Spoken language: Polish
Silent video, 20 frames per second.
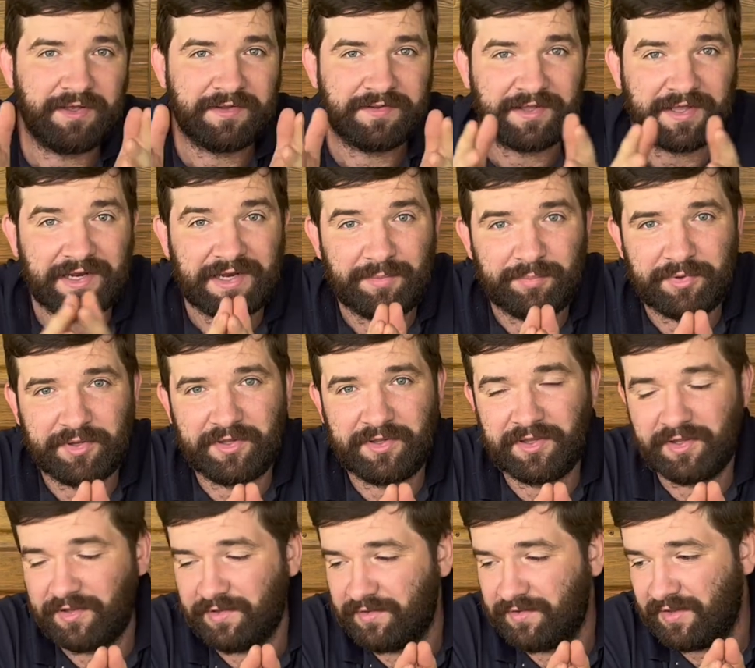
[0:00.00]
najlepiej
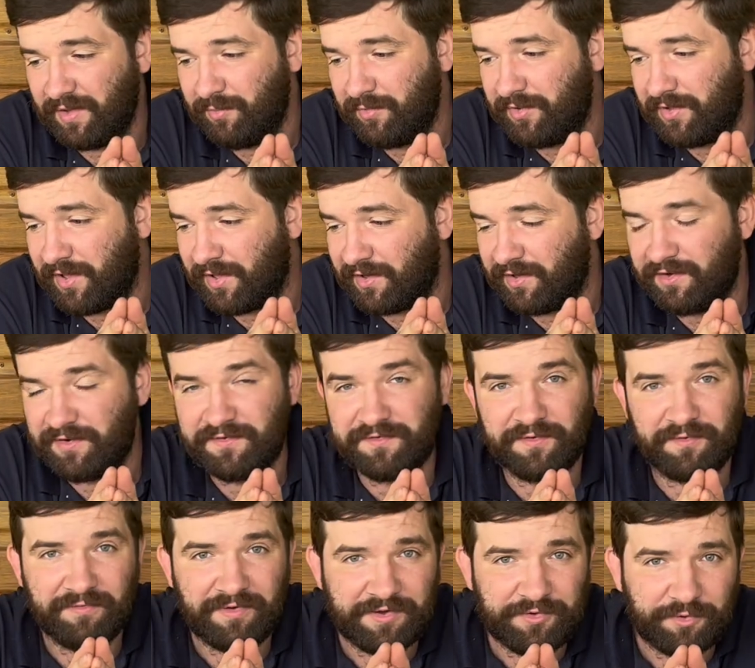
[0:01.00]

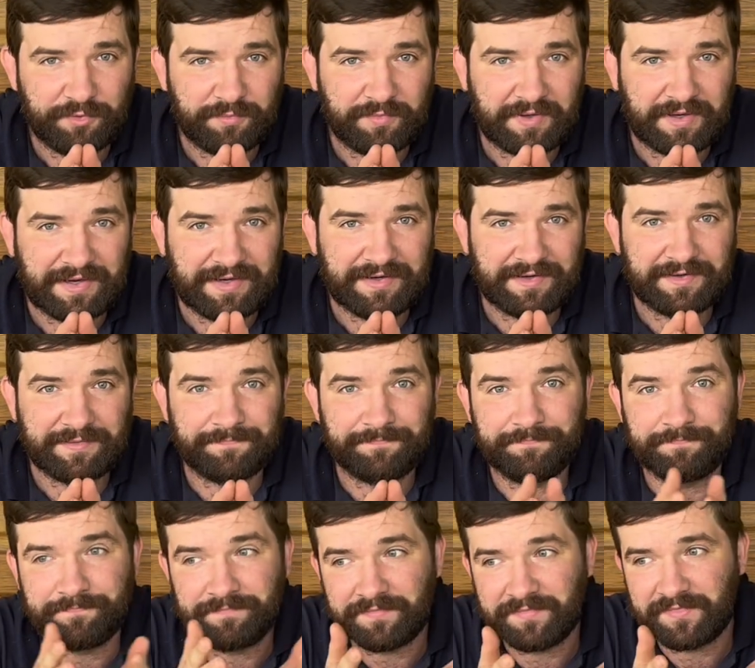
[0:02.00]
demineralizowaną, ale
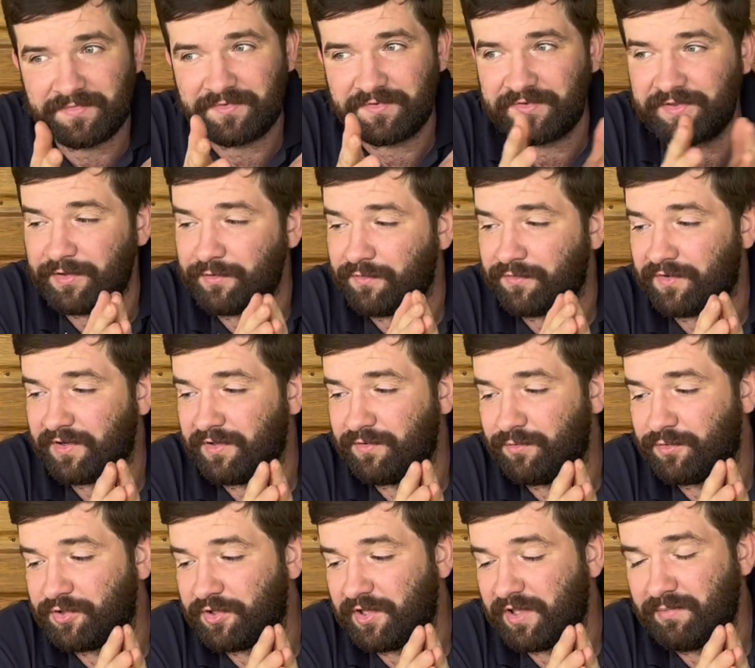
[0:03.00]
z tego
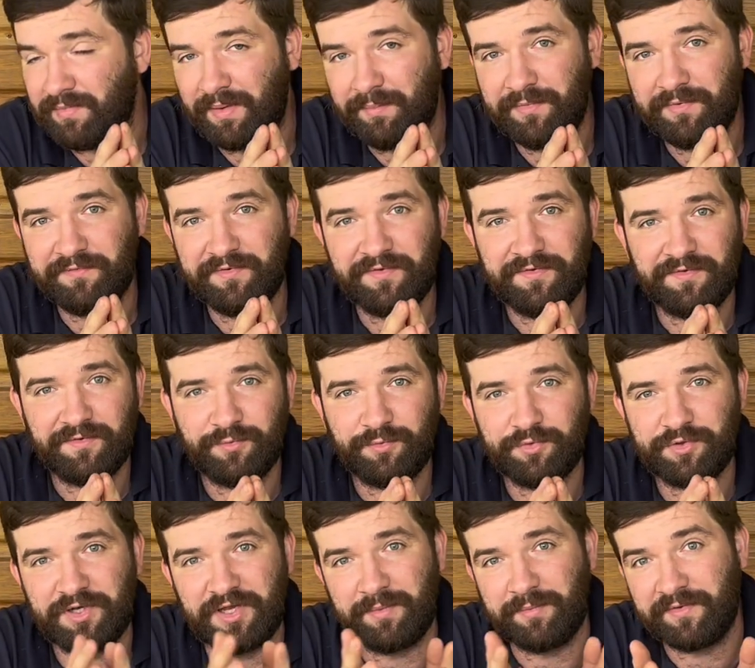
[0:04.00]
względu, że nie mamy, więc
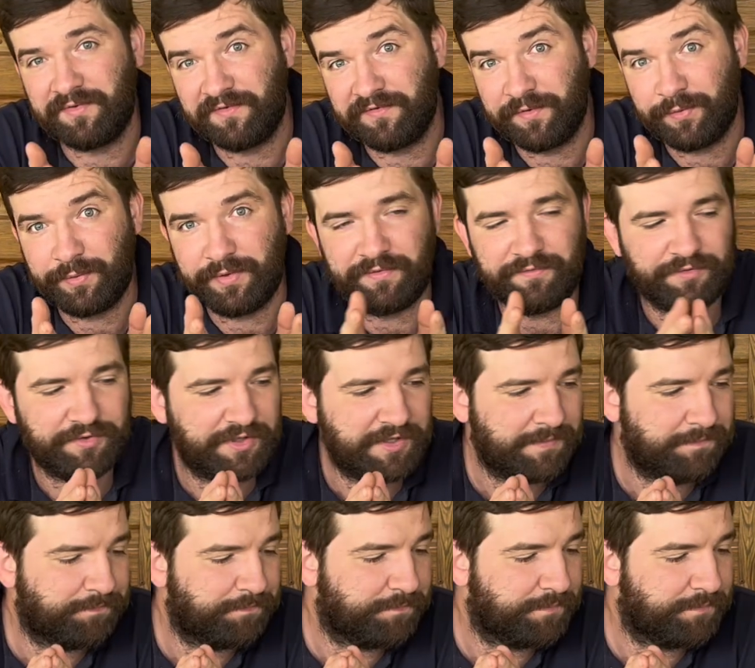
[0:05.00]
użyjemy zwykłej wody.